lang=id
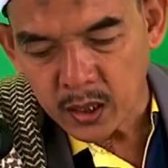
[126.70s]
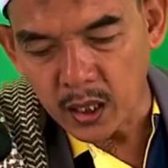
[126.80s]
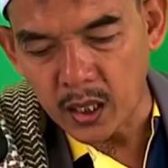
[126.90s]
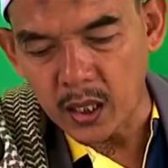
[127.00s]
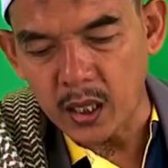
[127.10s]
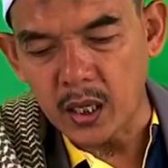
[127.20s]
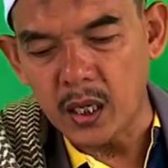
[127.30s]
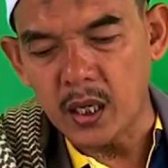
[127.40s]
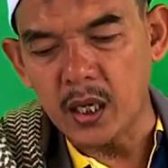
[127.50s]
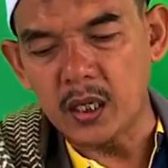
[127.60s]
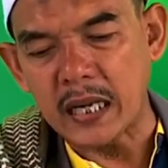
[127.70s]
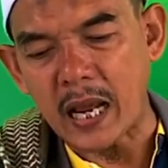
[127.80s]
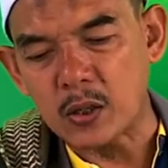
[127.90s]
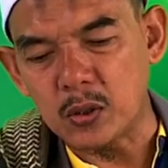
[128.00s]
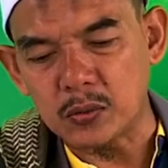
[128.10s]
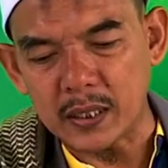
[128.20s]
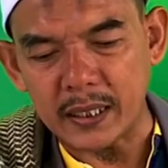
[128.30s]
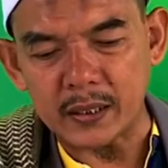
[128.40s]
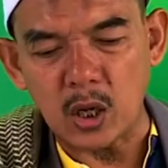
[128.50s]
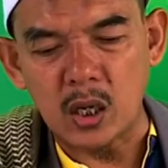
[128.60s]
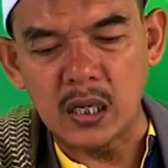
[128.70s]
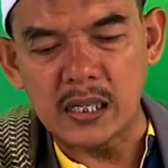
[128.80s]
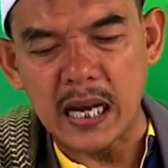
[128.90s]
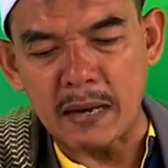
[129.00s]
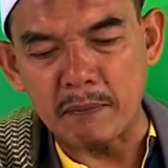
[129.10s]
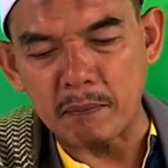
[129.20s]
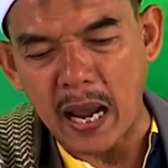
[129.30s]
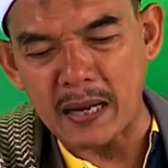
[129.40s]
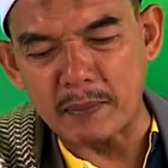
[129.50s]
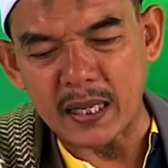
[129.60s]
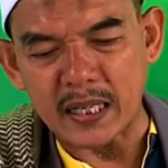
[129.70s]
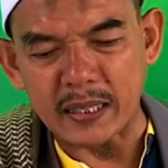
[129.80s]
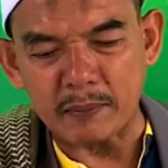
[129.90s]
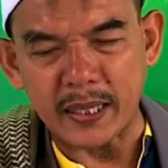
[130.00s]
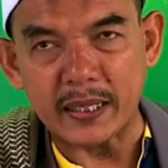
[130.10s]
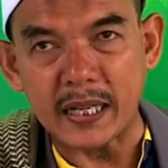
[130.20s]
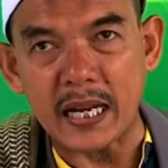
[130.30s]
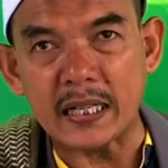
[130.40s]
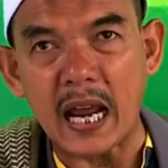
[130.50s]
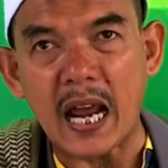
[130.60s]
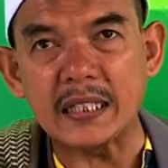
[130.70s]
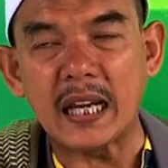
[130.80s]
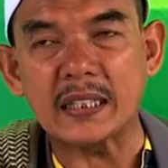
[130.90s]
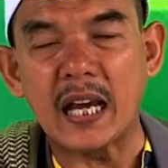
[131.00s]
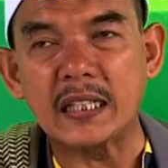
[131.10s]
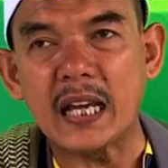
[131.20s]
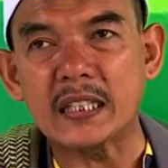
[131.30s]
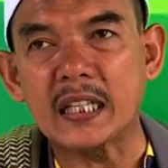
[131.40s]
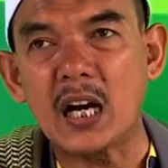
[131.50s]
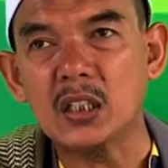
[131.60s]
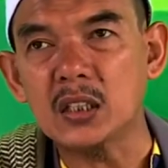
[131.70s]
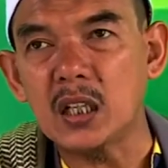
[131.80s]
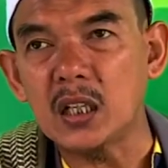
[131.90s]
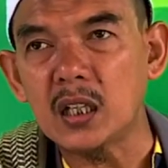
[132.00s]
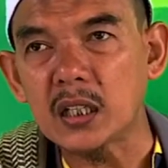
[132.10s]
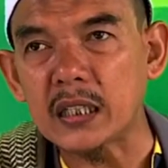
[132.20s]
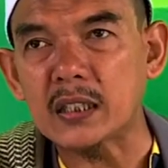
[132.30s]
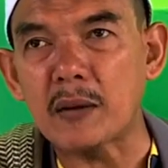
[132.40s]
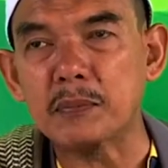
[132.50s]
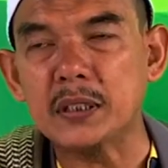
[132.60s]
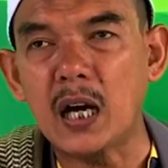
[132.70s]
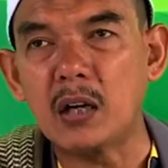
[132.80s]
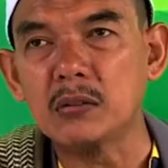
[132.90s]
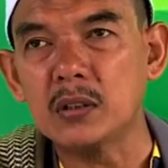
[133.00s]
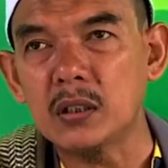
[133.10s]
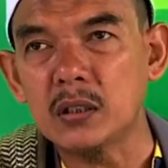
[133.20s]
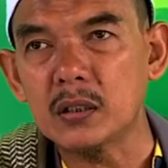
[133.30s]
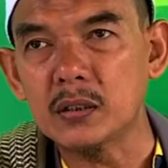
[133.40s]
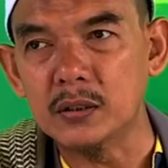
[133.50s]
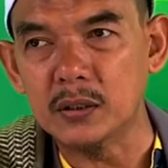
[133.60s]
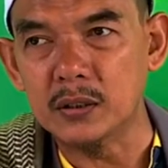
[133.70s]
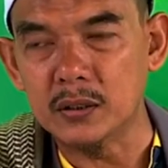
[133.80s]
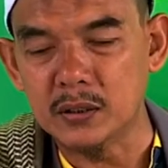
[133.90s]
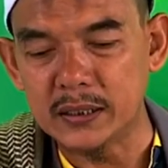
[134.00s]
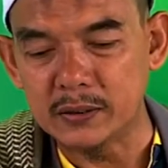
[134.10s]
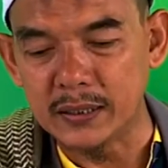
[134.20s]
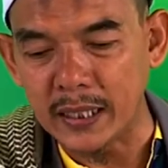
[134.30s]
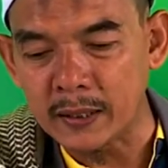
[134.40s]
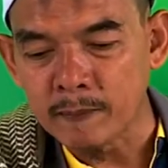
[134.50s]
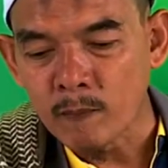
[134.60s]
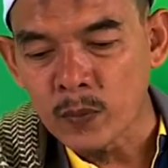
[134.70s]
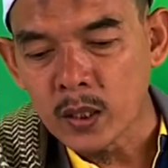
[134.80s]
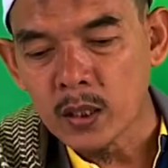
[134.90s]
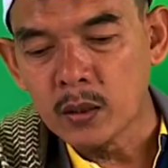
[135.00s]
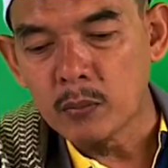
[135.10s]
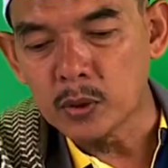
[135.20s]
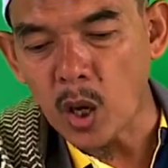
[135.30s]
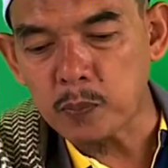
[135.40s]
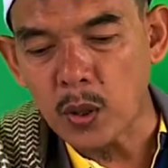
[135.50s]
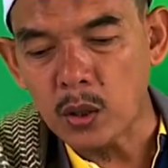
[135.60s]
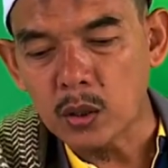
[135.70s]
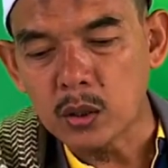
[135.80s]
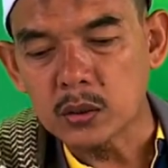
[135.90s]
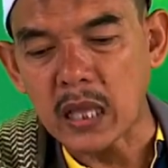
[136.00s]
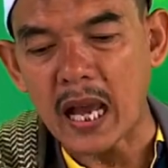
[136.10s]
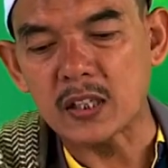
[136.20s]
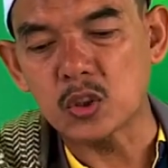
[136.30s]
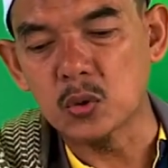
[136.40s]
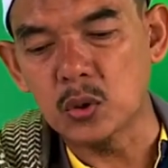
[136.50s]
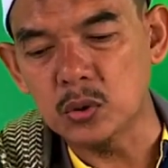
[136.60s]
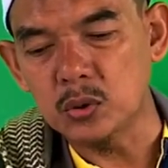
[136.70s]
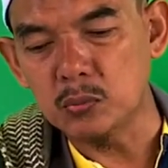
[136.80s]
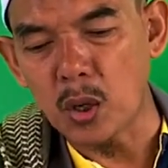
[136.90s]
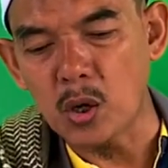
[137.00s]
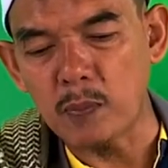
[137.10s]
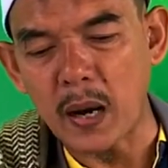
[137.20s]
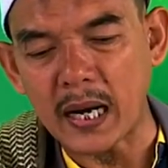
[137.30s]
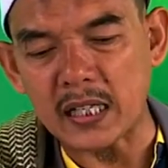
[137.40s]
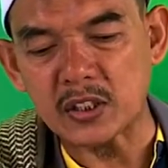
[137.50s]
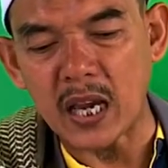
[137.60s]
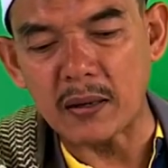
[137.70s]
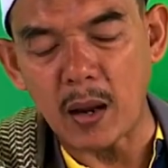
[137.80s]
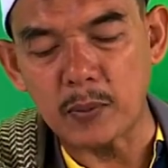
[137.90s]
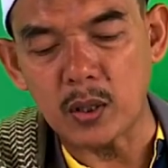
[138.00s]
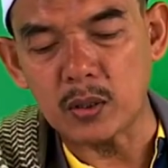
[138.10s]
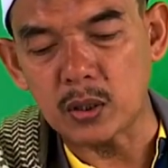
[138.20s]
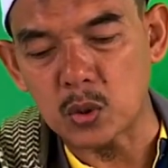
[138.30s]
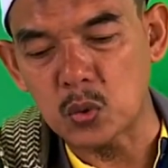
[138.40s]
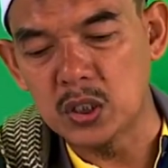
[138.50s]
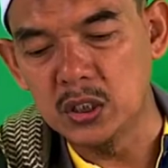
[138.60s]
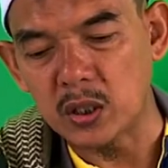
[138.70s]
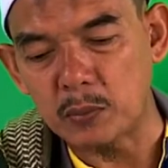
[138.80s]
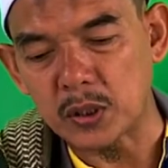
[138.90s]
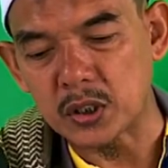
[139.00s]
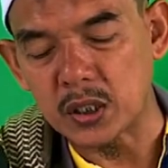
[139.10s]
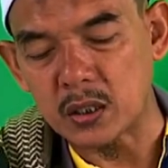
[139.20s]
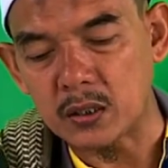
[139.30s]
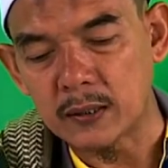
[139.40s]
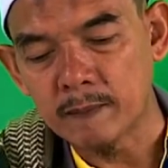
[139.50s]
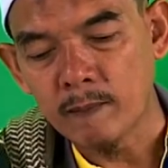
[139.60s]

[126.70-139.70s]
Eh, nak kowe kok nggak gampang meremehkan ayat-ayatnya Allah, kitabnya Allah. Oh, niku nggih. Nopo? Tahsuru monggo bakal sang apa rugi sapa sira.